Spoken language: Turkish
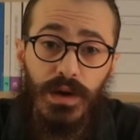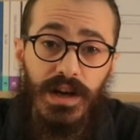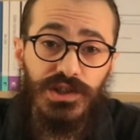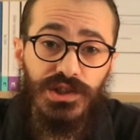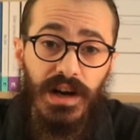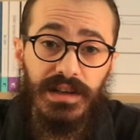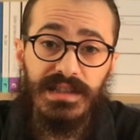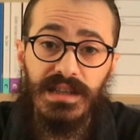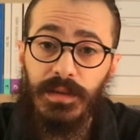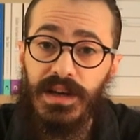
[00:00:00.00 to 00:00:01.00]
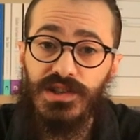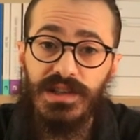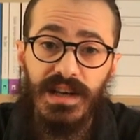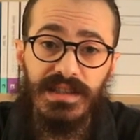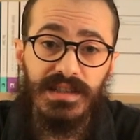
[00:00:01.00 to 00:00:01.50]
uğrayan şairin Sabiha
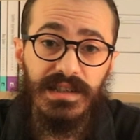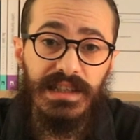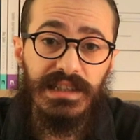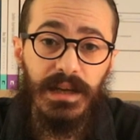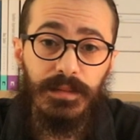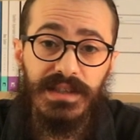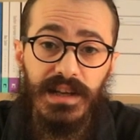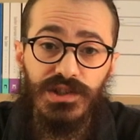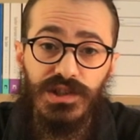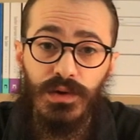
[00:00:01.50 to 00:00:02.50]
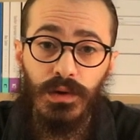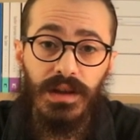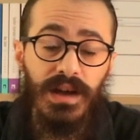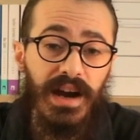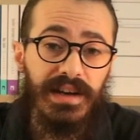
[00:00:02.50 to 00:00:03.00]
için yazdığı ilk tepkisel şiiri
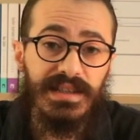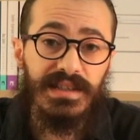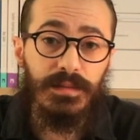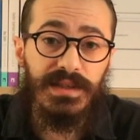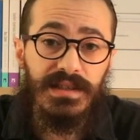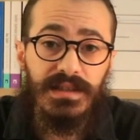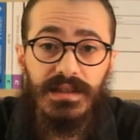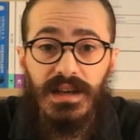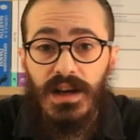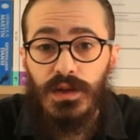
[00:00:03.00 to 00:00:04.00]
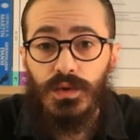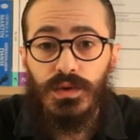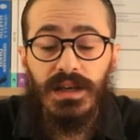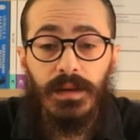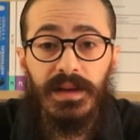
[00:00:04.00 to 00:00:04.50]
olan Herkes Gibisin,
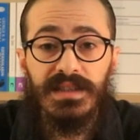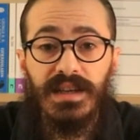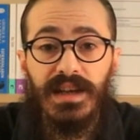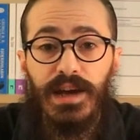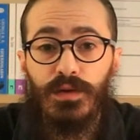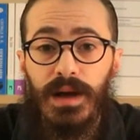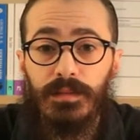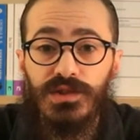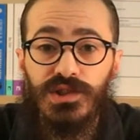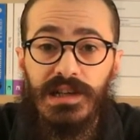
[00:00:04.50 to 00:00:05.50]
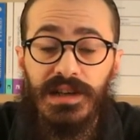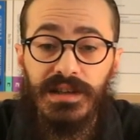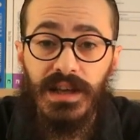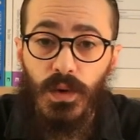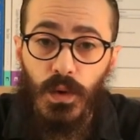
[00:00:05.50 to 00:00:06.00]
Türk Edebiyatı'nın en önemli
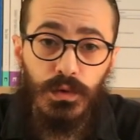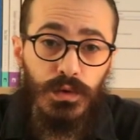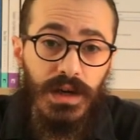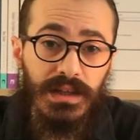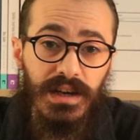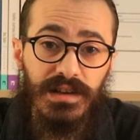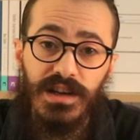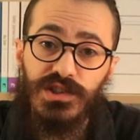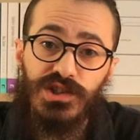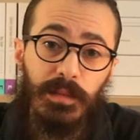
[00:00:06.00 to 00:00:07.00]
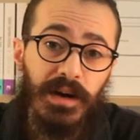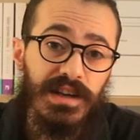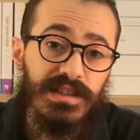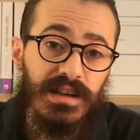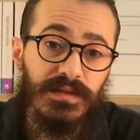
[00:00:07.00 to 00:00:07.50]
şiirlerinden olduğu kadar Cem
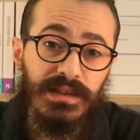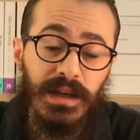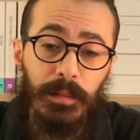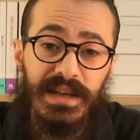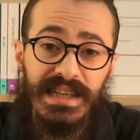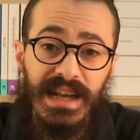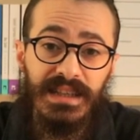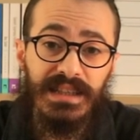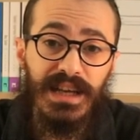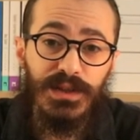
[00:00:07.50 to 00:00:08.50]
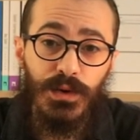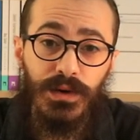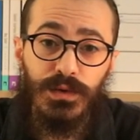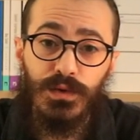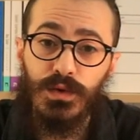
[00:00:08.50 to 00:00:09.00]
Karaca tarafından beslendikten
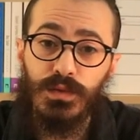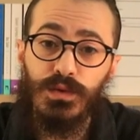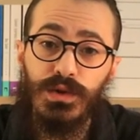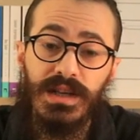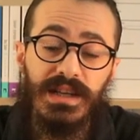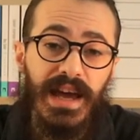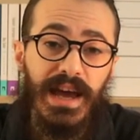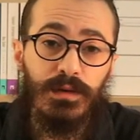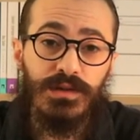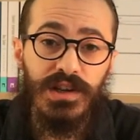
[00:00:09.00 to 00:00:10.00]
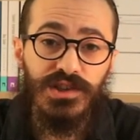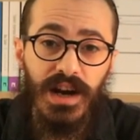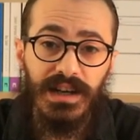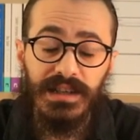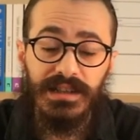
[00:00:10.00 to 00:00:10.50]
sonra Türk müziğinin en güzel
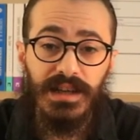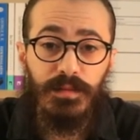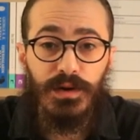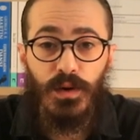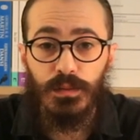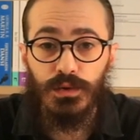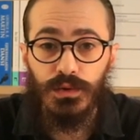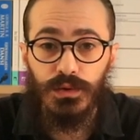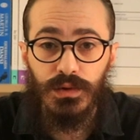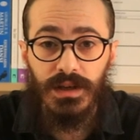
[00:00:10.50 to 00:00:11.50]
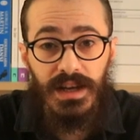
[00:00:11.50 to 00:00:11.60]
şarkılarından biri olmuştur.